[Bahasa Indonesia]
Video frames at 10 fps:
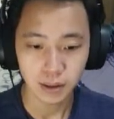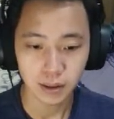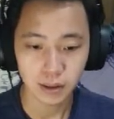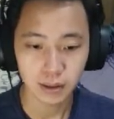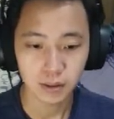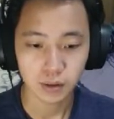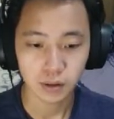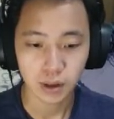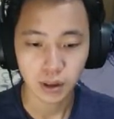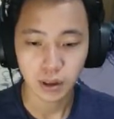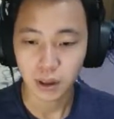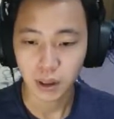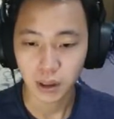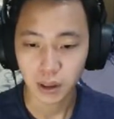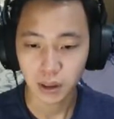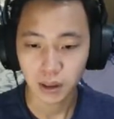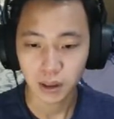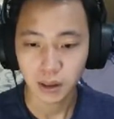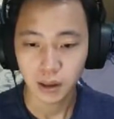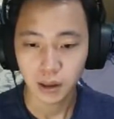Terus ini
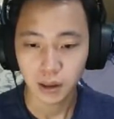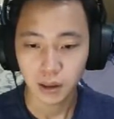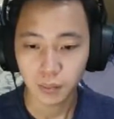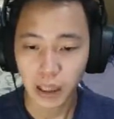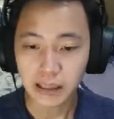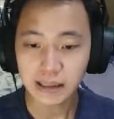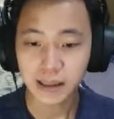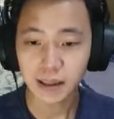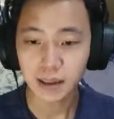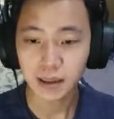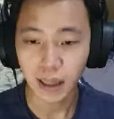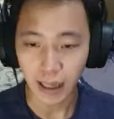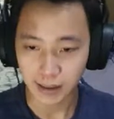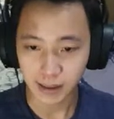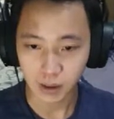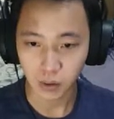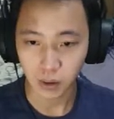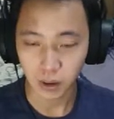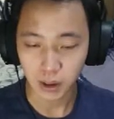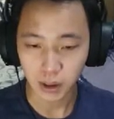Magical
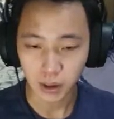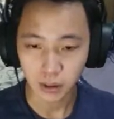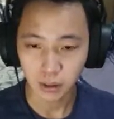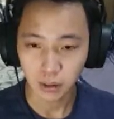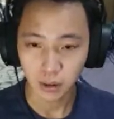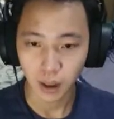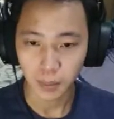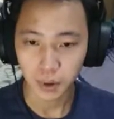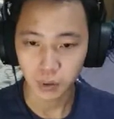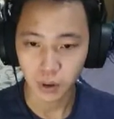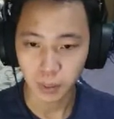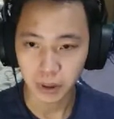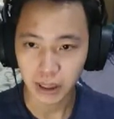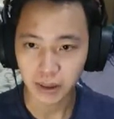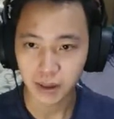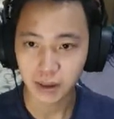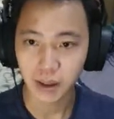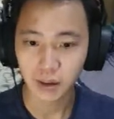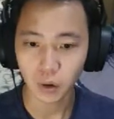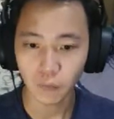Accessory. Apa tuh? Dapat title
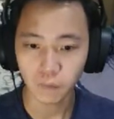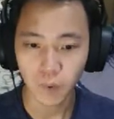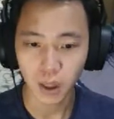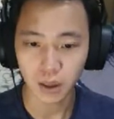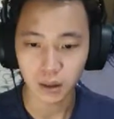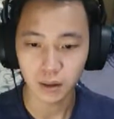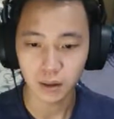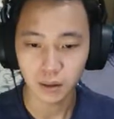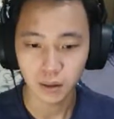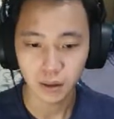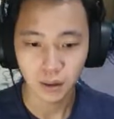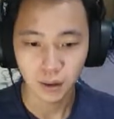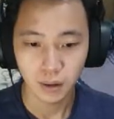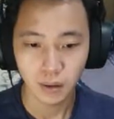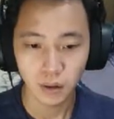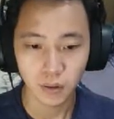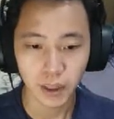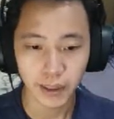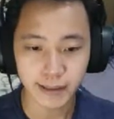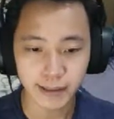God of War. Oke,
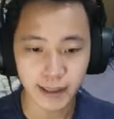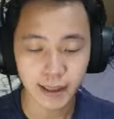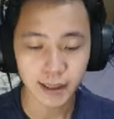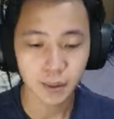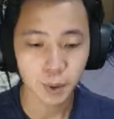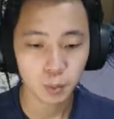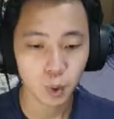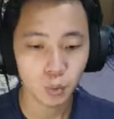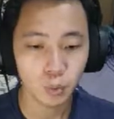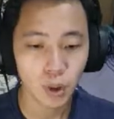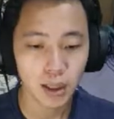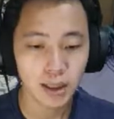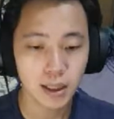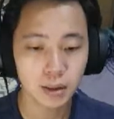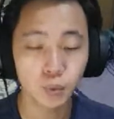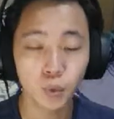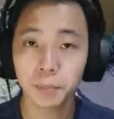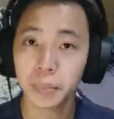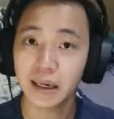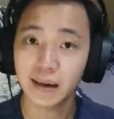okay, sekarang kepet mau buka dari
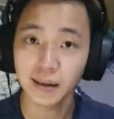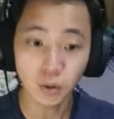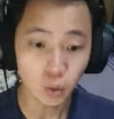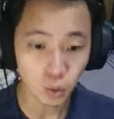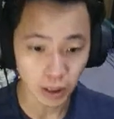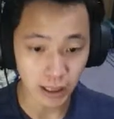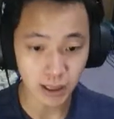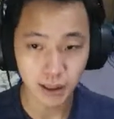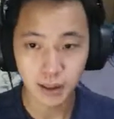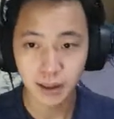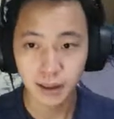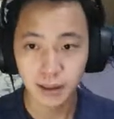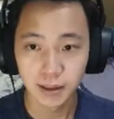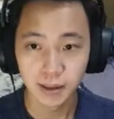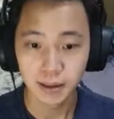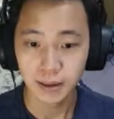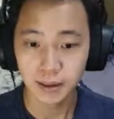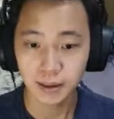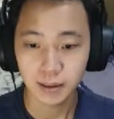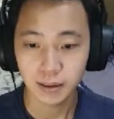weaponnya dulu ya.
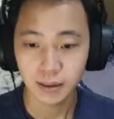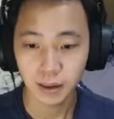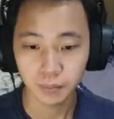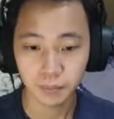Oke,